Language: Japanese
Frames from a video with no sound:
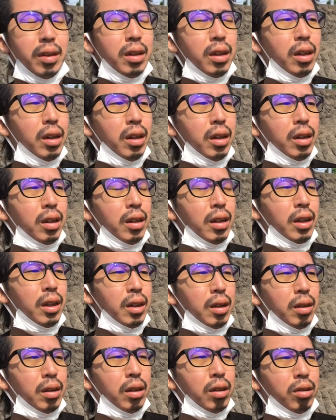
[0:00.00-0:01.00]
で、
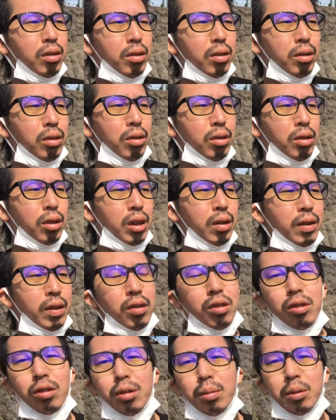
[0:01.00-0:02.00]
えっと、ゴールデンウィーク
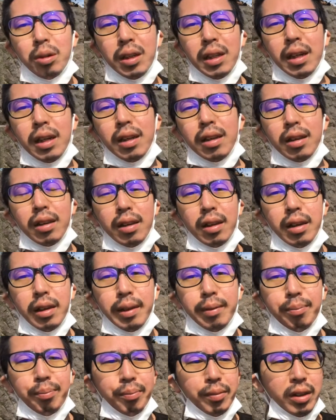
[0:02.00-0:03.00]
すごもりがあって
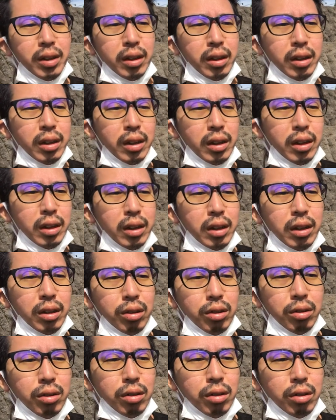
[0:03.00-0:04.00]
で、えっ
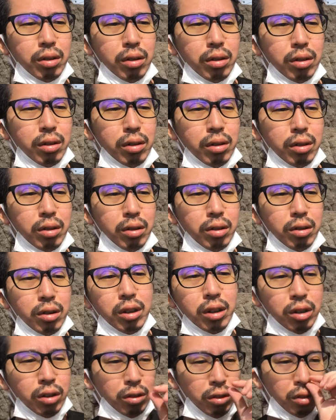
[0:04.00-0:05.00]
と、今
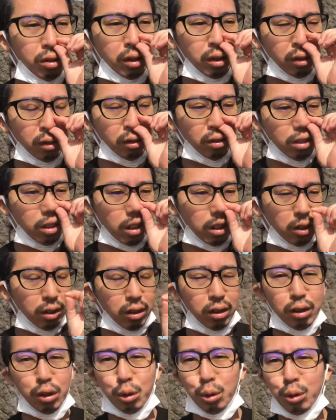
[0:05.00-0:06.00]
年梅雨が少
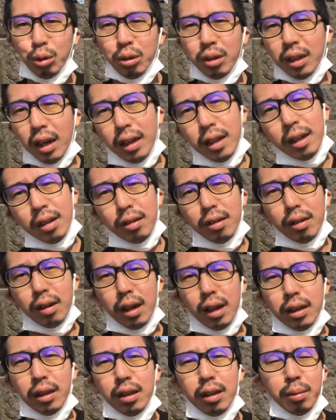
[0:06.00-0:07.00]
少し早く
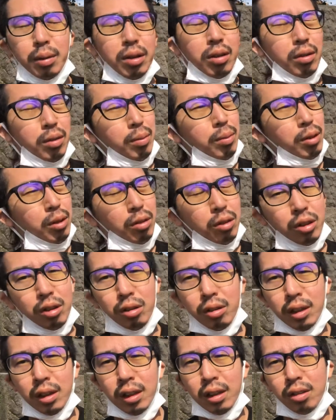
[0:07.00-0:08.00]
入ってます少しという
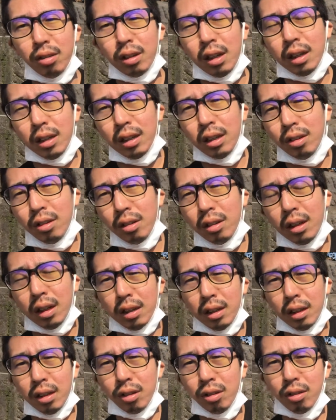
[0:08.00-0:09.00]
か2週間 ,2 週間
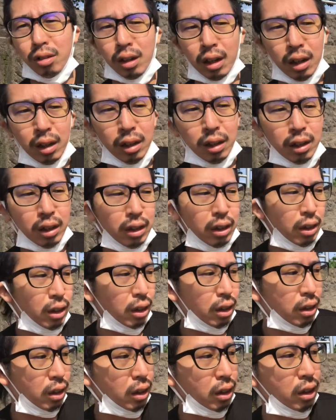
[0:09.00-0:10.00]
3週間
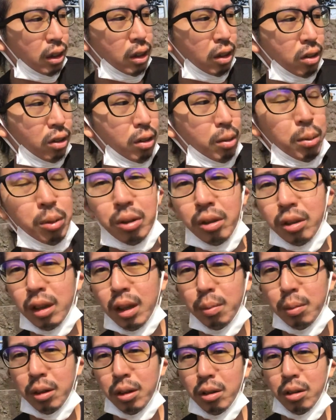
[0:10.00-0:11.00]
で気圧の問題
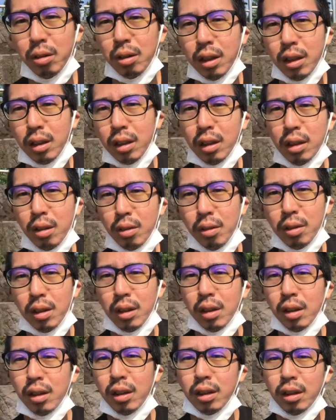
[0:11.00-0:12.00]
もいろいろあったりとか
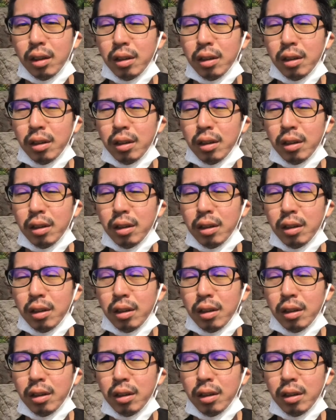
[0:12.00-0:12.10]
して